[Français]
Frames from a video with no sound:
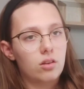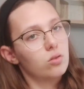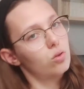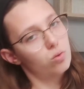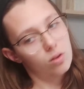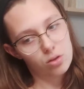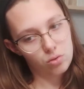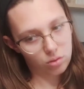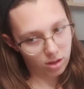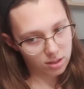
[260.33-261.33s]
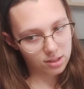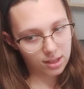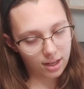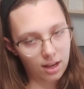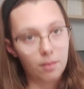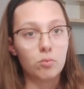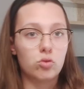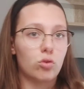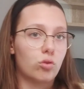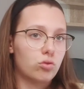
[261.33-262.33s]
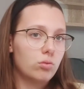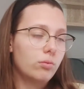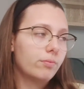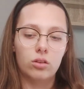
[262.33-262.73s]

que ce soit sur Instagram ou sur YouTube.